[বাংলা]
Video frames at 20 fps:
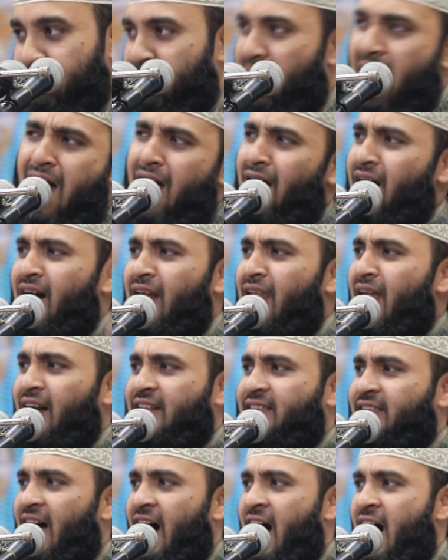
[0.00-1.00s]
মা খালাক
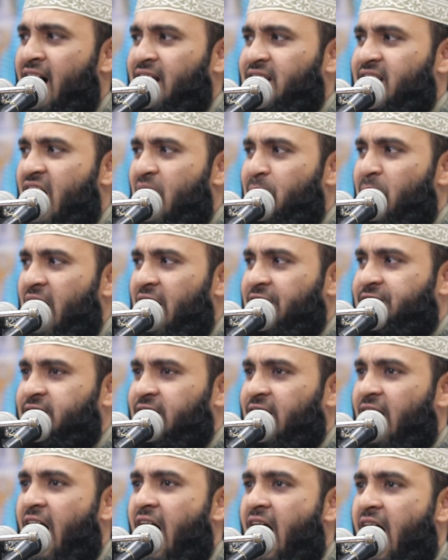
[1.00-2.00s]
তাহাদা
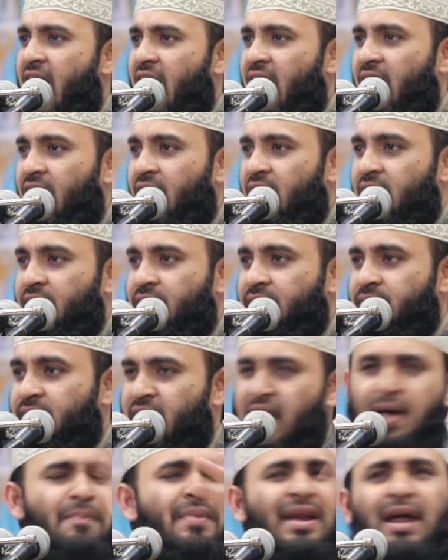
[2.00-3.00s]
চিলা
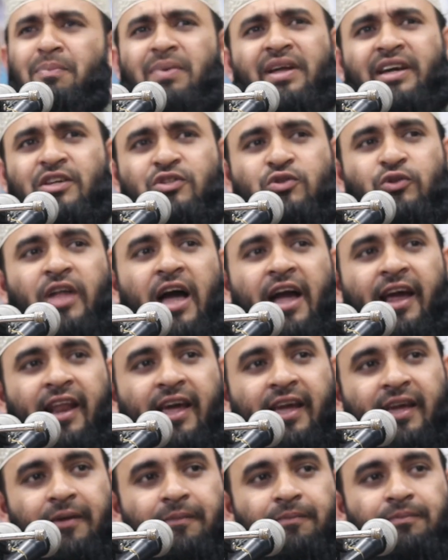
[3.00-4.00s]
এমনি এমনি কিছু দেয়
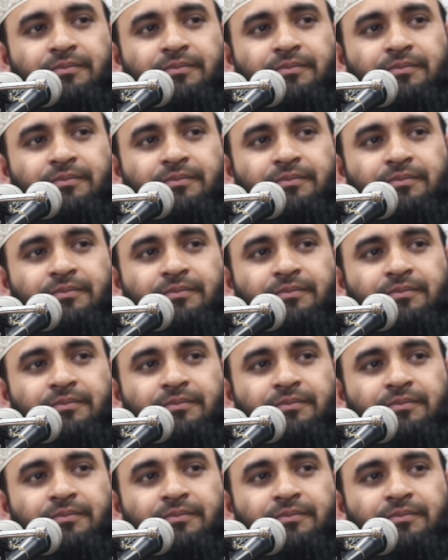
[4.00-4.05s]
নাই